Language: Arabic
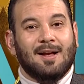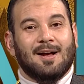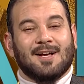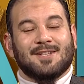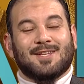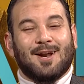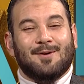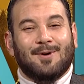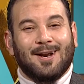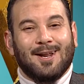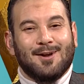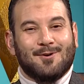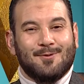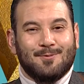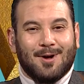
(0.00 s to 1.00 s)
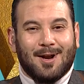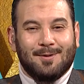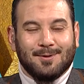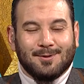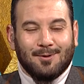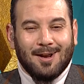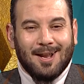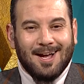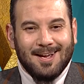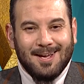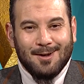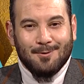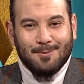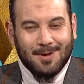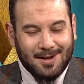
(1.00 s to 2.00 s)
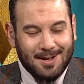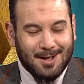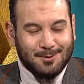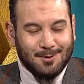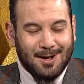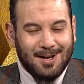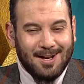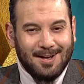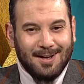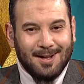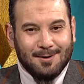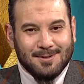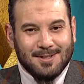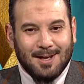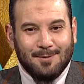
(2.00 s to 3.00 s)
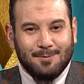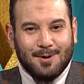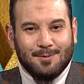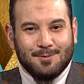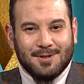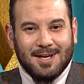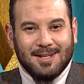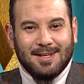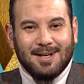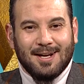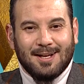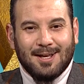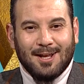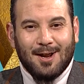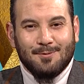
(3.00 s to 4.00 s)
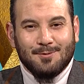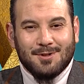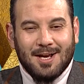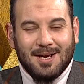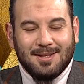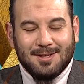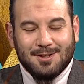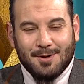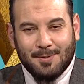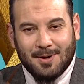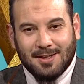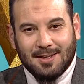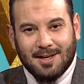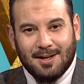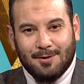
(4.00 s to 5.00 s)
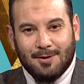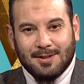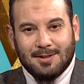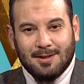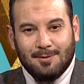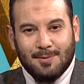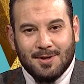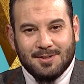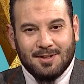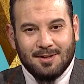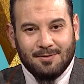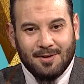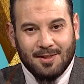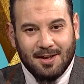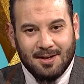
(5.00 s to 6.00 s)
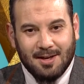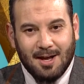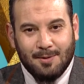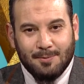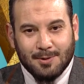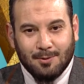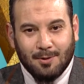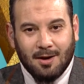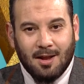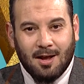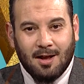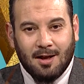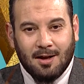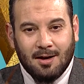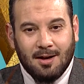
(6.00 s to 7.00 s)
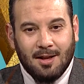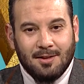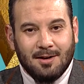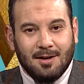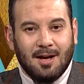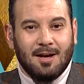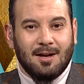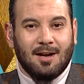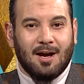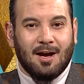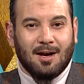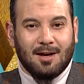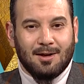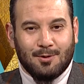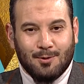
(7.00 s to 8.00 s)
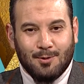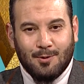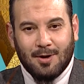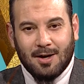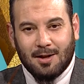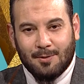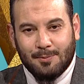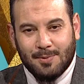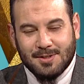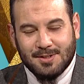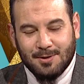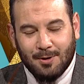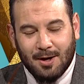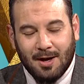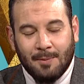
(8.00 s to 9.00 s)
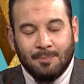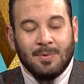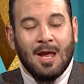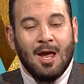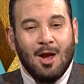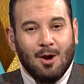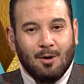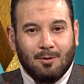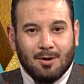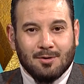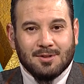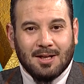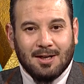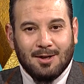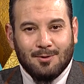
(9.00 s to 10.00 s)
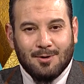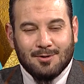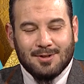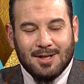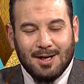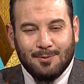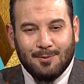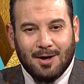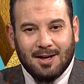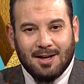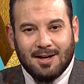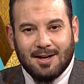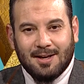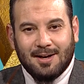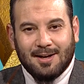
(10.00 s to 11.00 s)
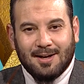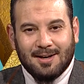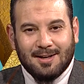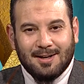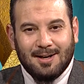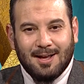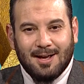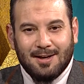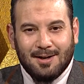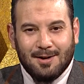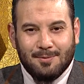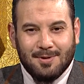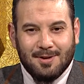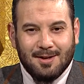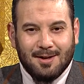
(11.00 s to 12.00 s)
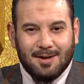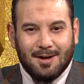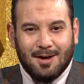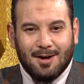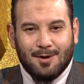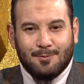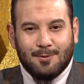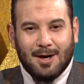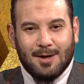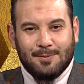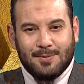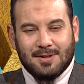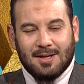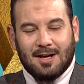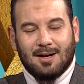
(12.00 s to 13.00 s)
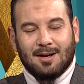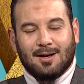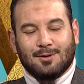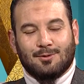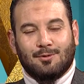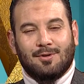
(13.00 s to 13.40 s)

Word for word: السلام عليكم ورحمة الله وبركاته أهلا وسهلا بكم مشاهدينا الكرام مشاهدي شبكة قنوات المجد الفضائي أحمد الله الذي لا إله غيره ولا رب سواه وأصلي وأسلم على خير خلق الله نبينا محمد حلقة